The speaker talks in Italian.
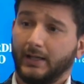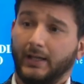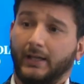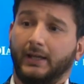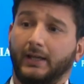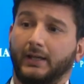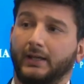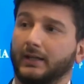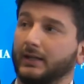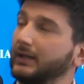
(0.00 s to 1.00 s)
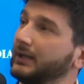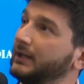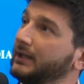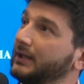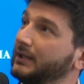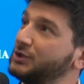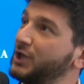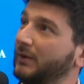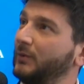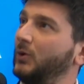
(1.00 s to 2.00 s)
e
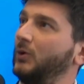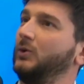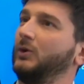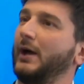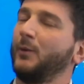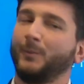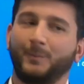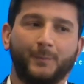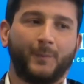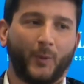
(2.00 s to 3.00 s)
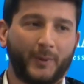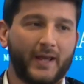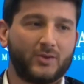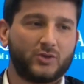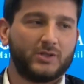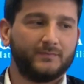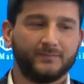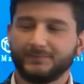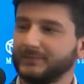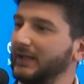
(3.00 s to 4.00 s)
diciamo è un po' pre-
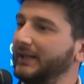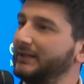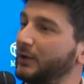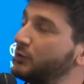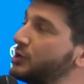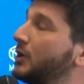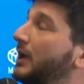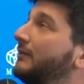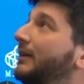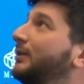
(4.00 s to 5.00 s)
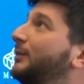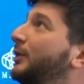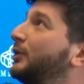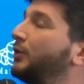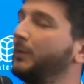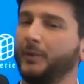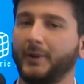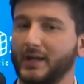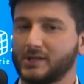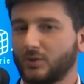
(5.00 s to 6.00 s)
l'interruzione è arrivata un pochino troppo
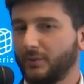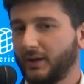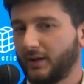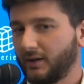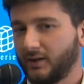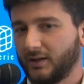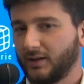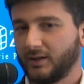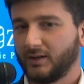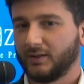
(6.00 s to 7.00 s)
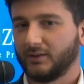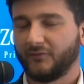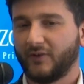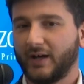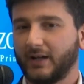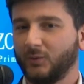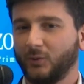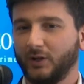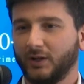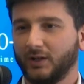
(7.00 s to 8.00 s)
presto per eh, fare
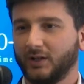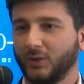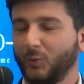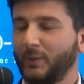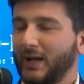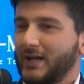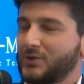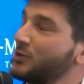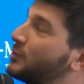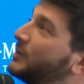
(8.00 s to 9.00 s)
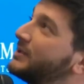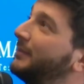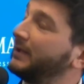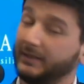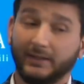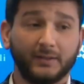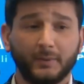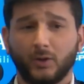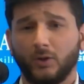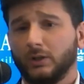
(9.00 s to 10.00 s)
un, un bilancio su questa partita,
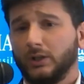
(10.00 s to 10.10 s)
però